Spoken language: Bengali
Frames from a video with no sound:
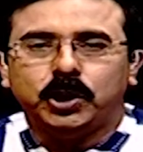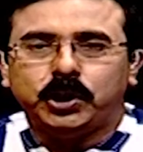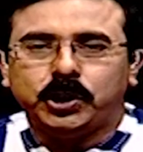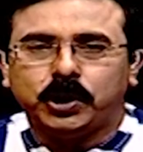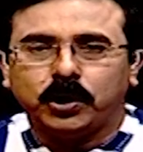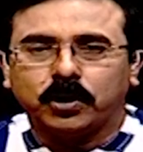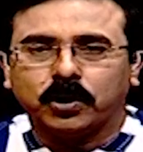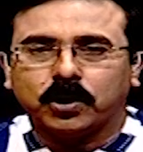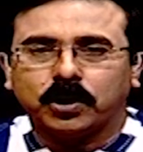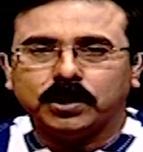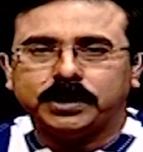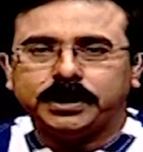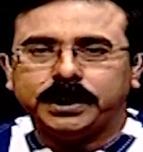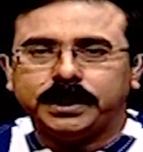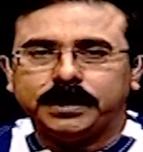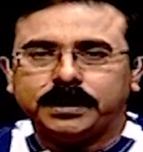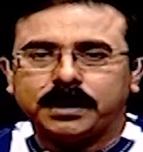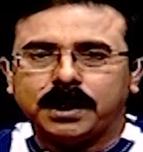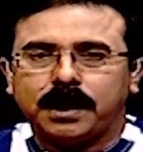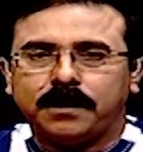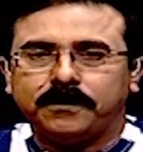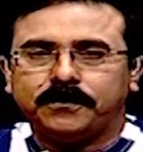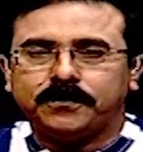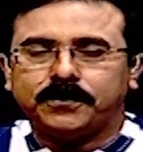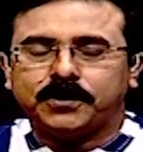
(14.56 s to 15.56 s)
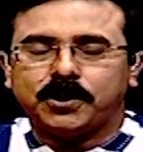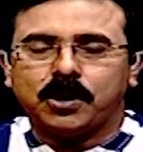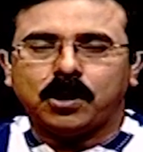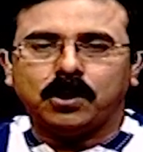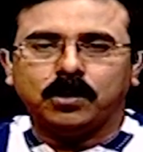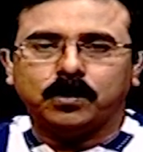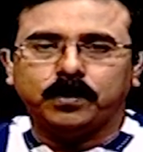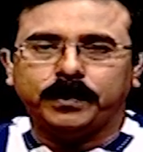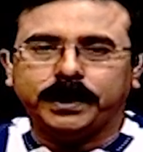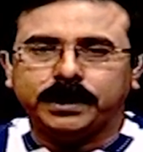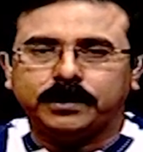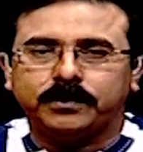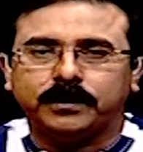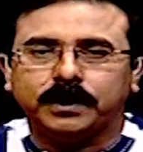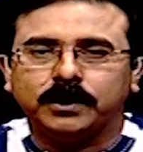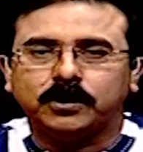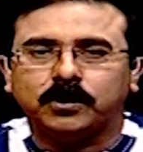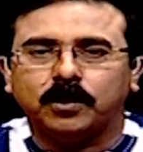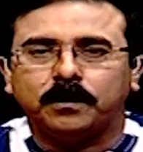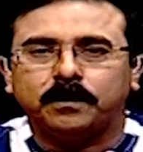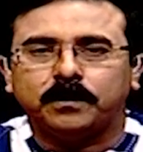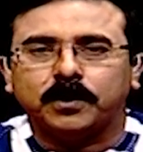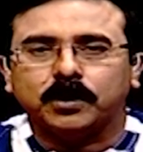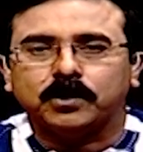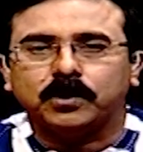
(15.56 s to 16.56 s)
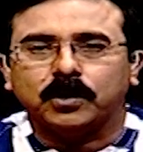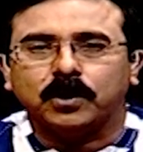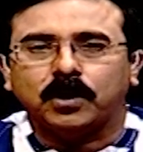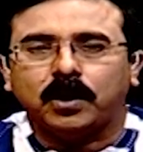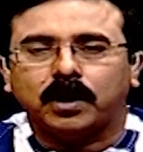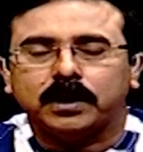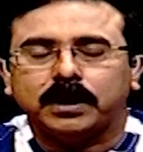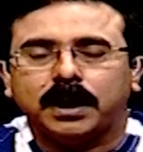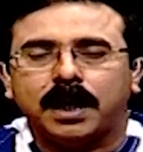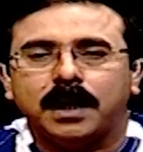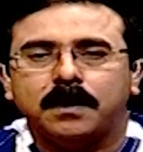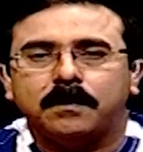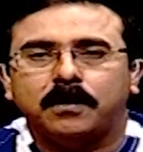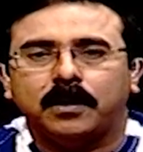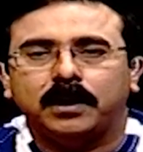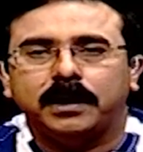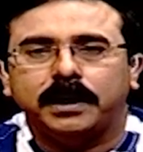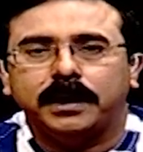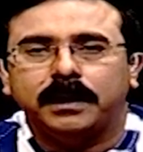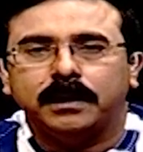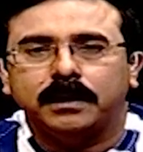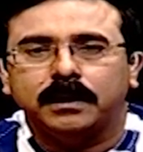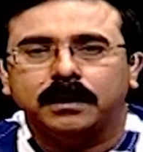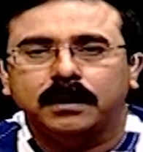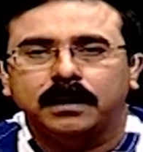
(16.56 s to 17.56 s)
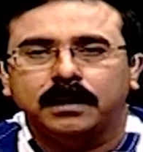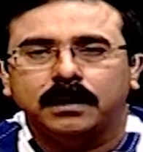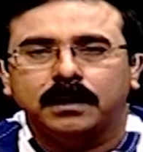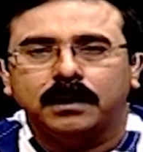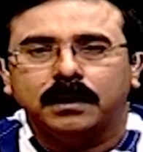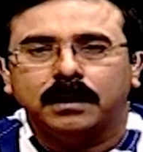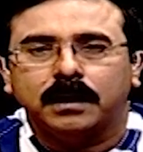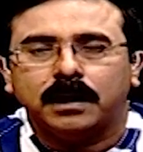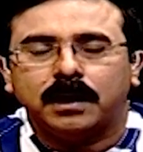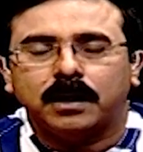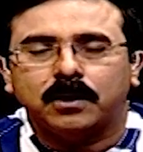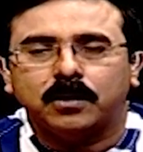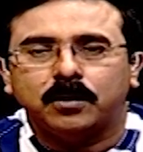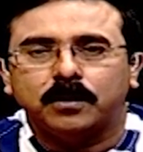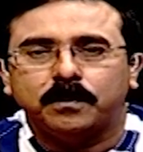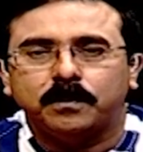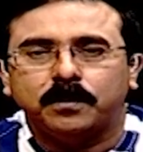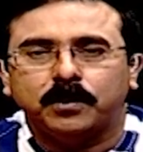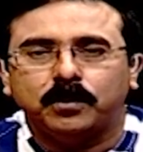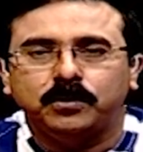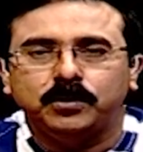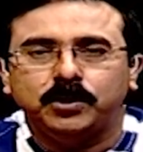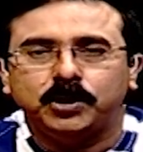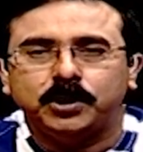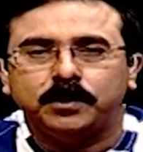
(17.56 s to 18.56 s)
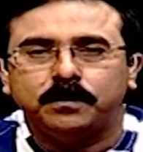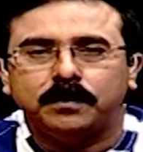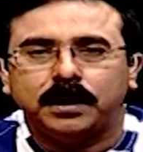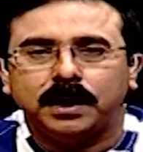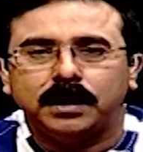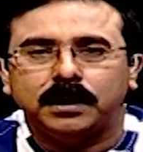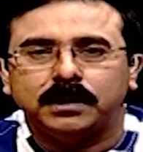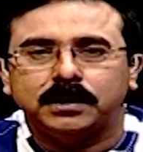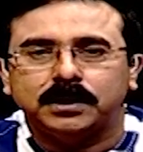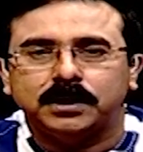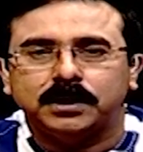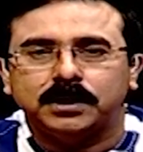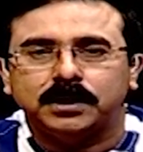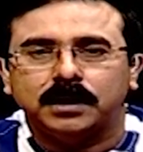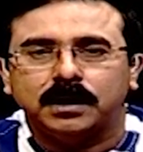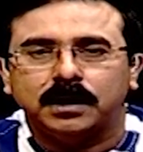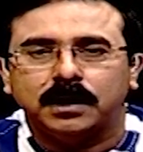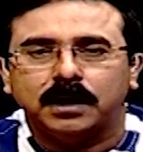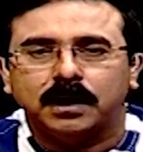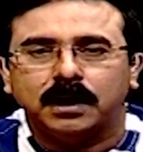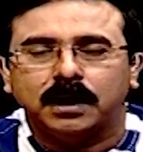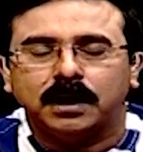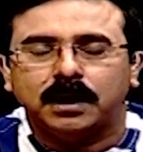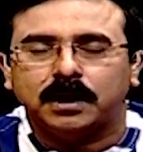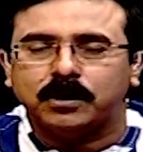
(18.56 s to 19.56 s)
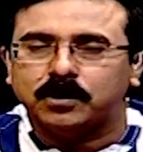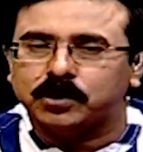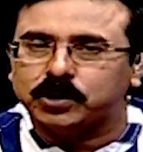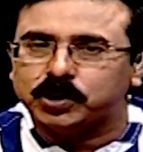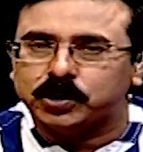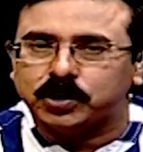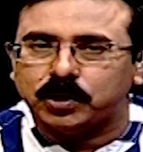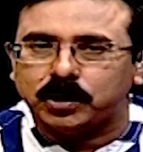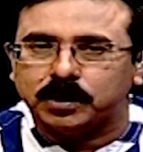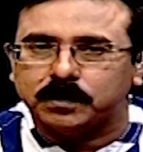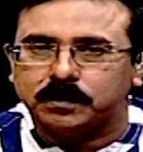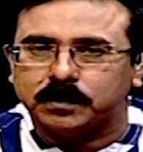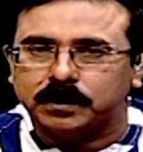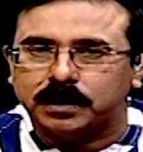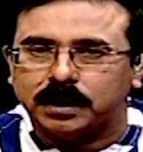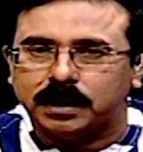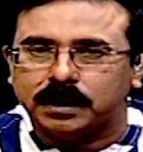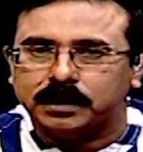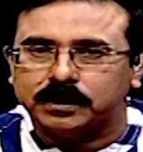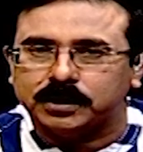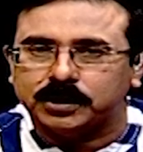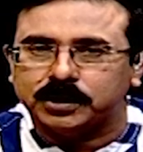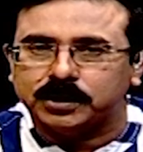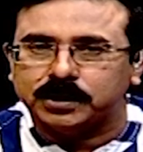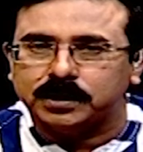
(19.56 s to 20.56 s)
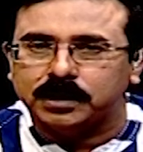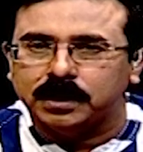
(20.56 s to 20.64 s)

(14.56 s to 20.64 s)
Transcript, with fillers: শুরু করছি টাফ টক উইথ ঋতব্রত কথায় বলে কারোর পৌষ মাস কারোর সর্বনাশ